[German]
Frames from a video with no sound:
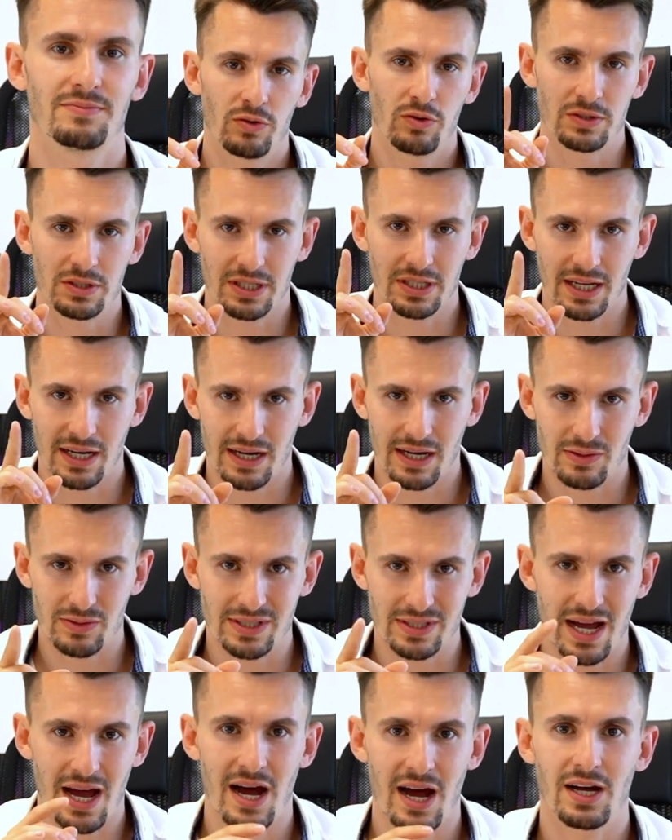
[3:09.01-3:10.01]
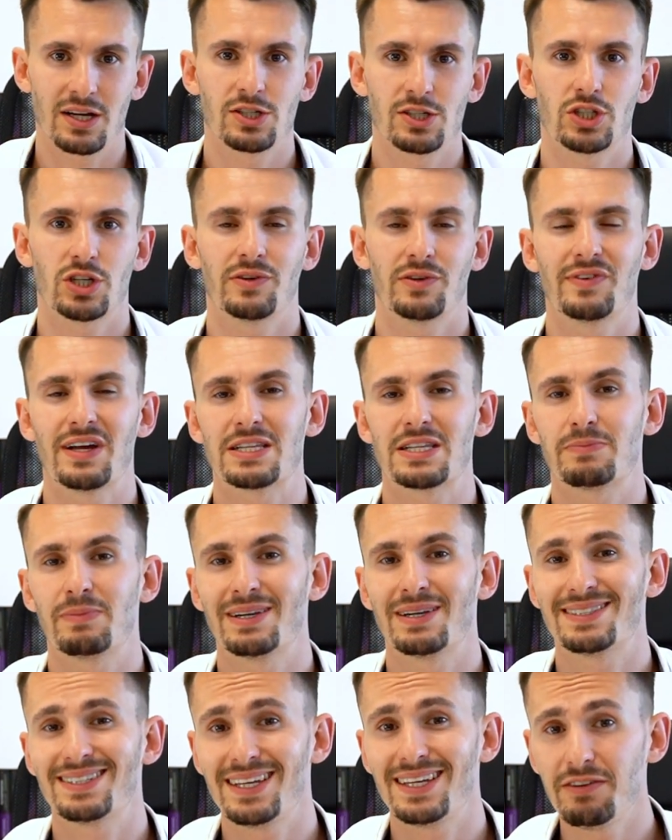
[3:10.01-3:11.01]
Und genau da schauen wir jetzt
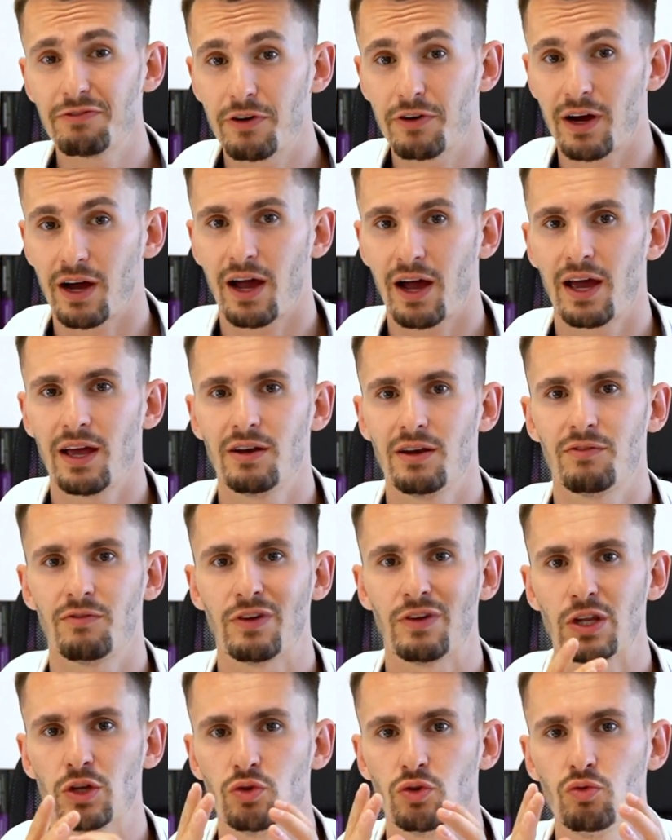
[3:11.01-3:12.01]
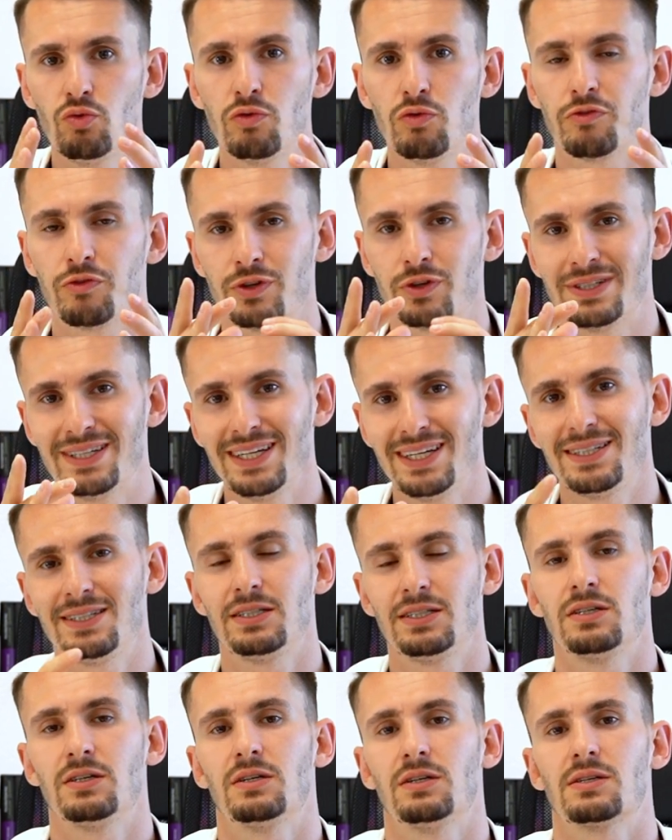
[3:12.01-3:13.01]
mal tiefer rein, wie du für
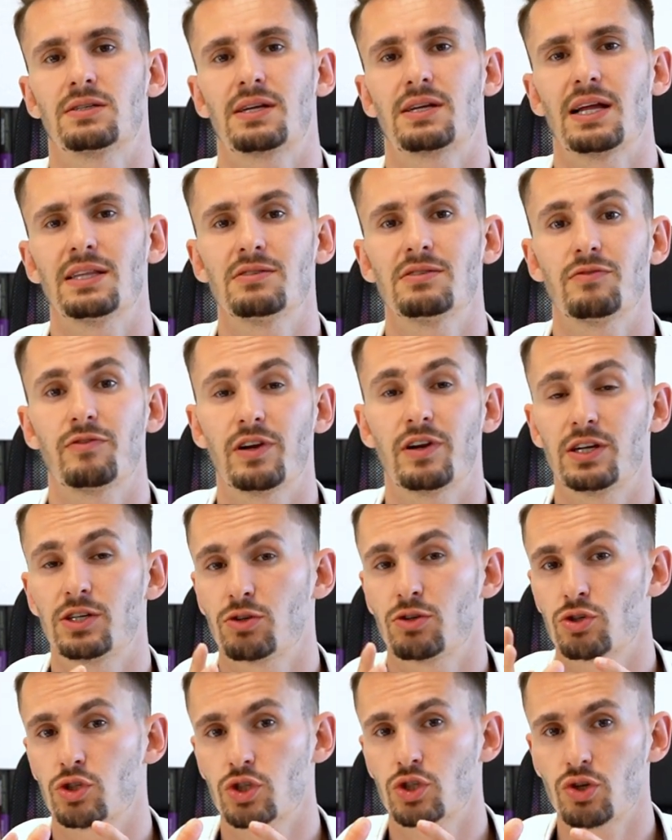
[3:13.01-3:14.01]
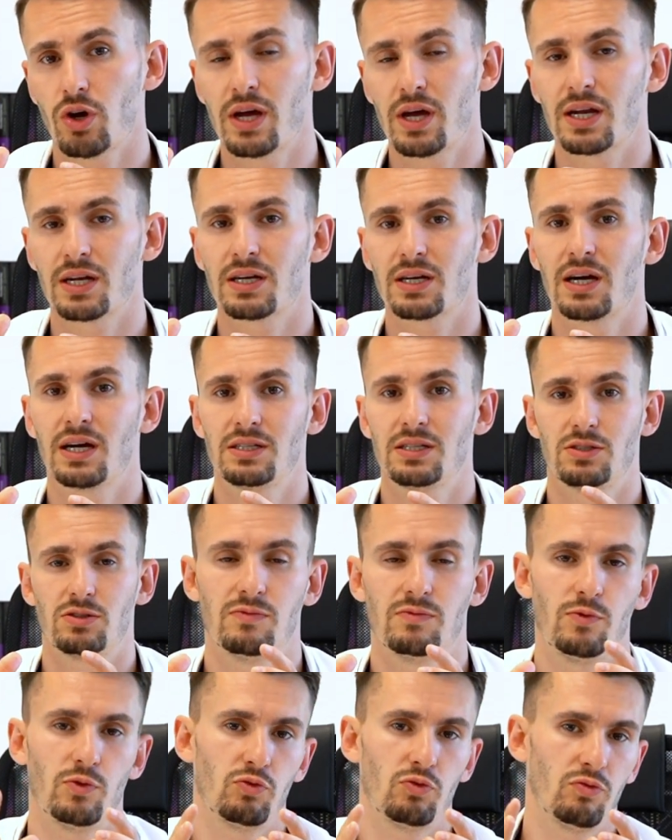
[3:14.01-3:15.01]
dich das Ganze vielleicht noch steuern kannst
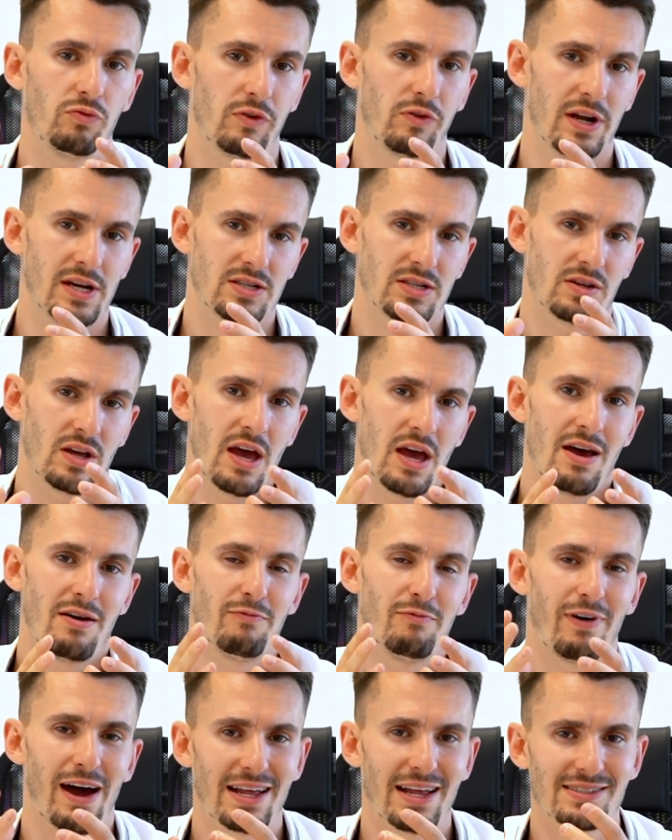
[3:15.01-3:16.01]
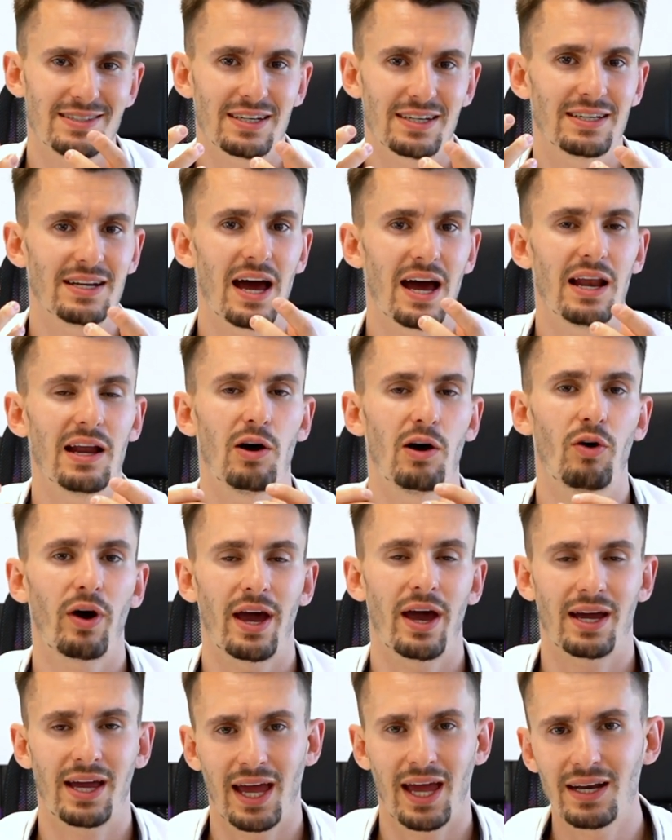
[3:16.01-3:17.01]
und wo du vielleicht Warnsignale auch
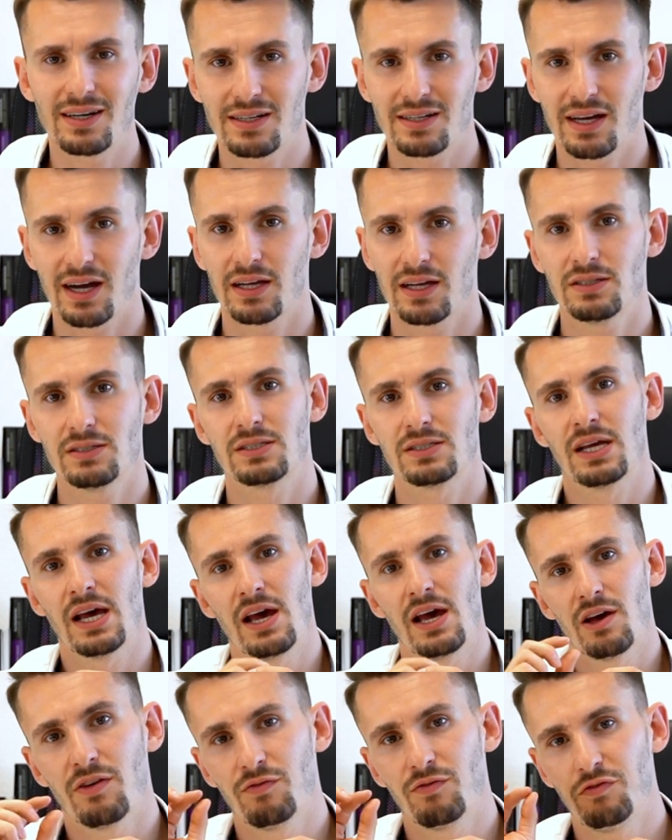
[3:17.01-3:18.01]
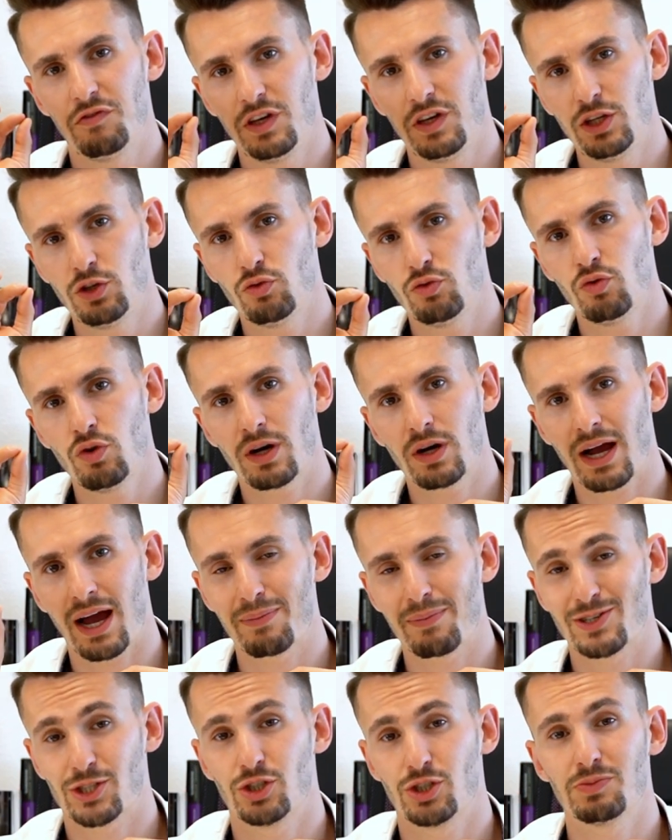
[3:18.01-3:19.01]
erkennen kannst, wie du
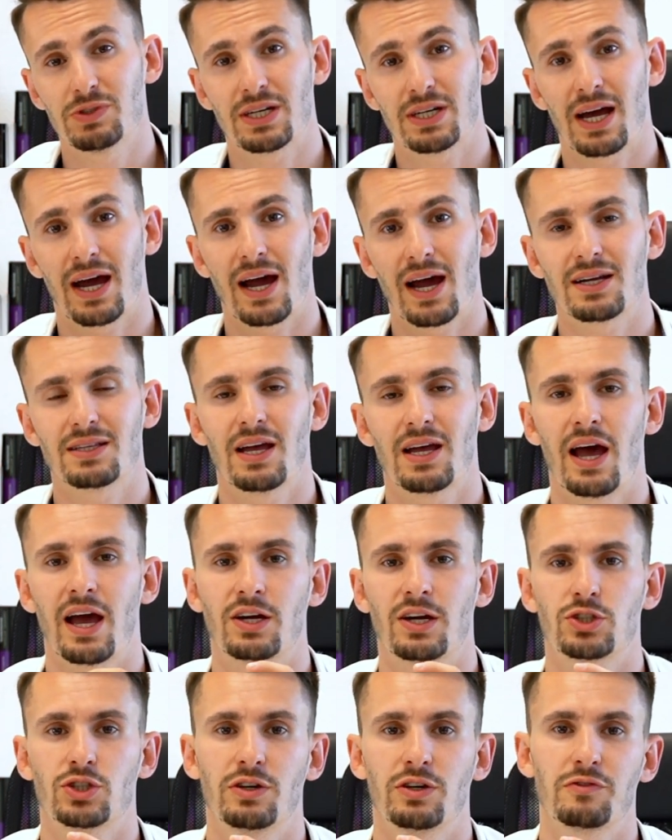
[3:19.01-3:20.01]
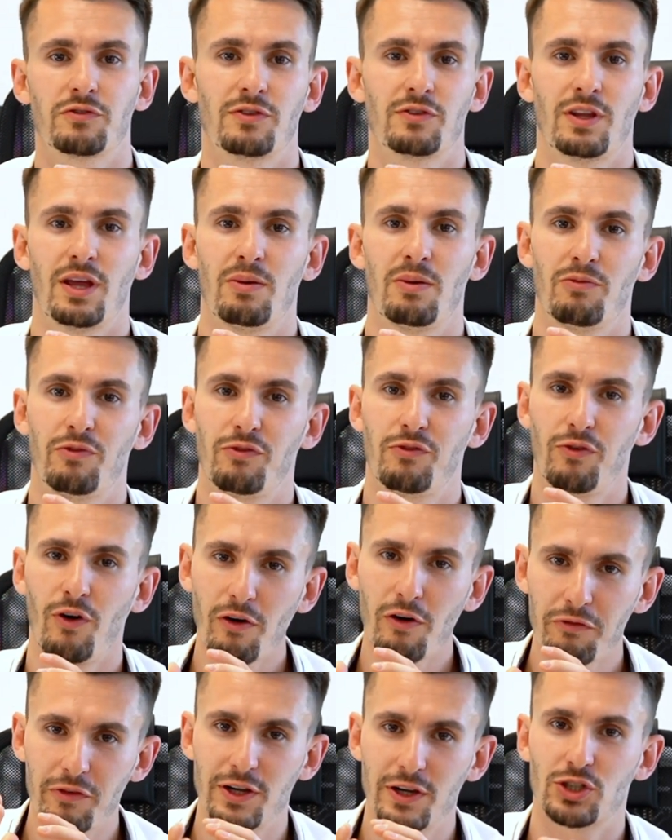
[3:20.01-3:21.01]
bestimmte Charaktereigenschaften im
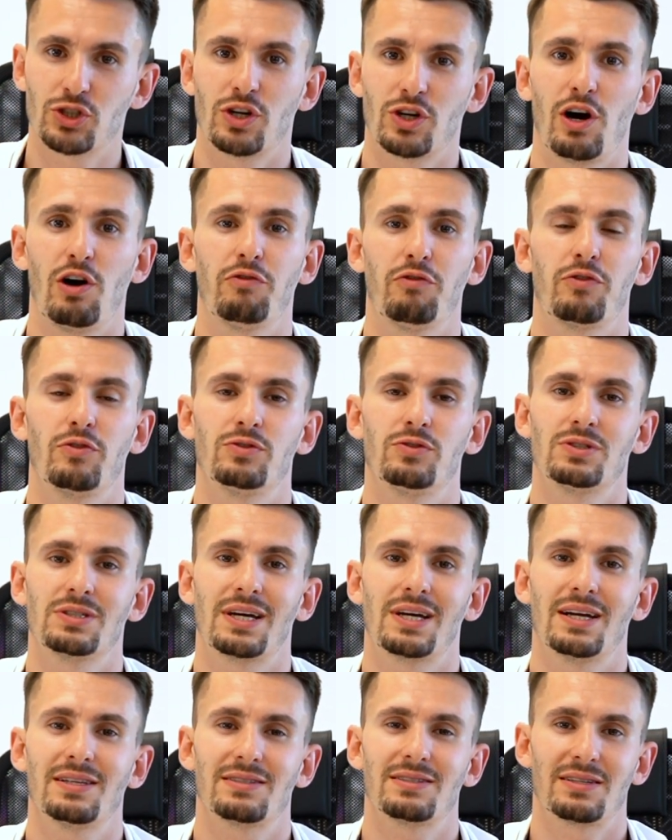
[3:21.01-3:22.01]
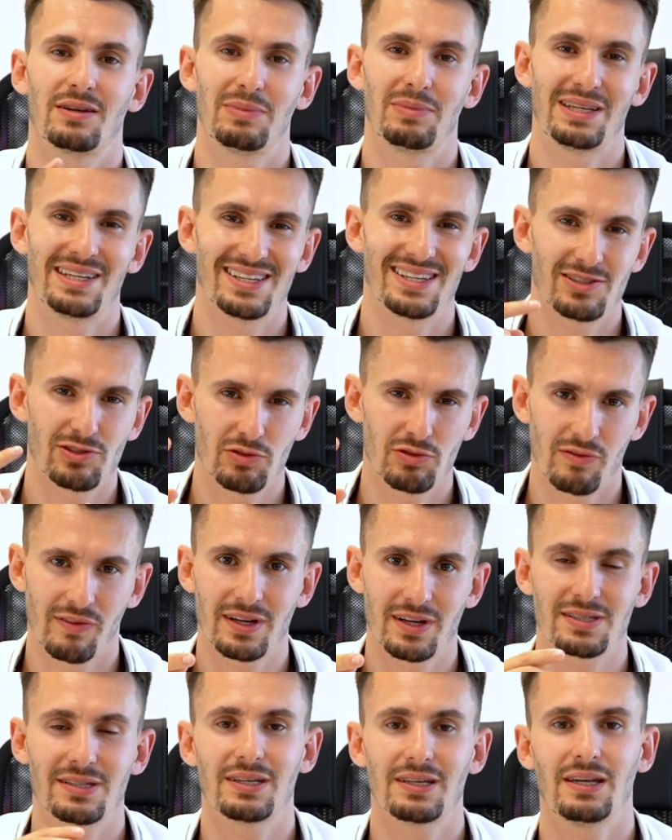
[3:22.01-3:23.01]
Vorfeld schon auflösen kannst, damit dir
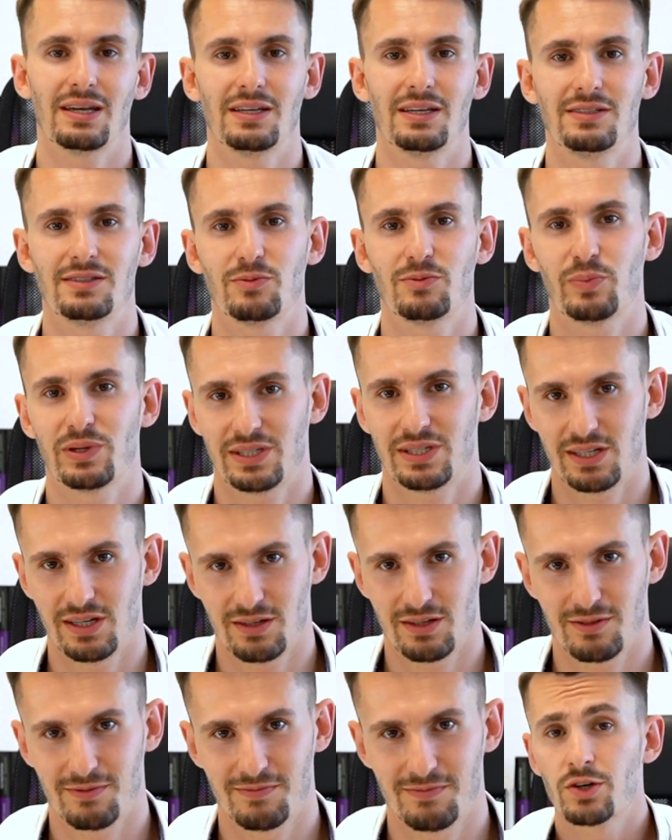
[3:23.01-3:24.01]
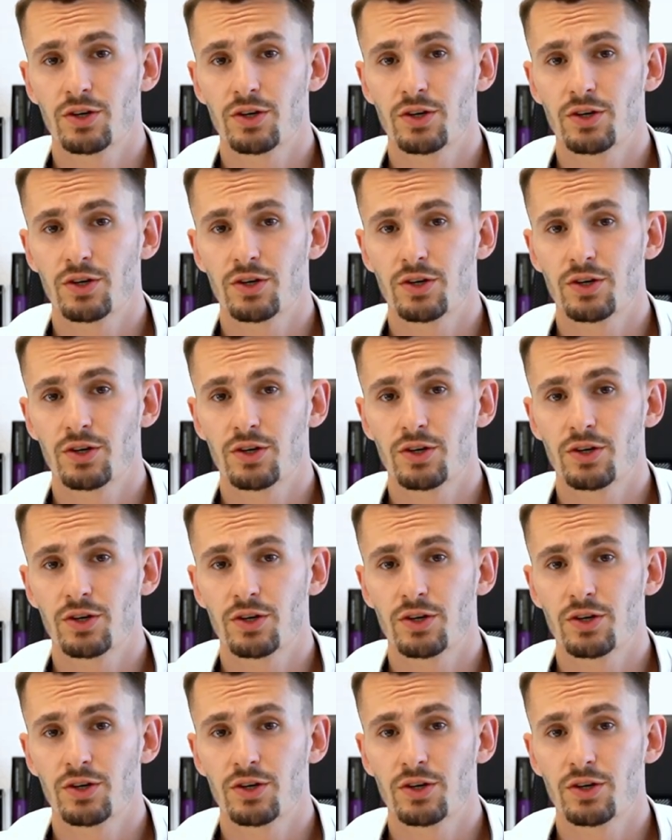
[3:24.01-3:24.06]
sowas nicht passiert.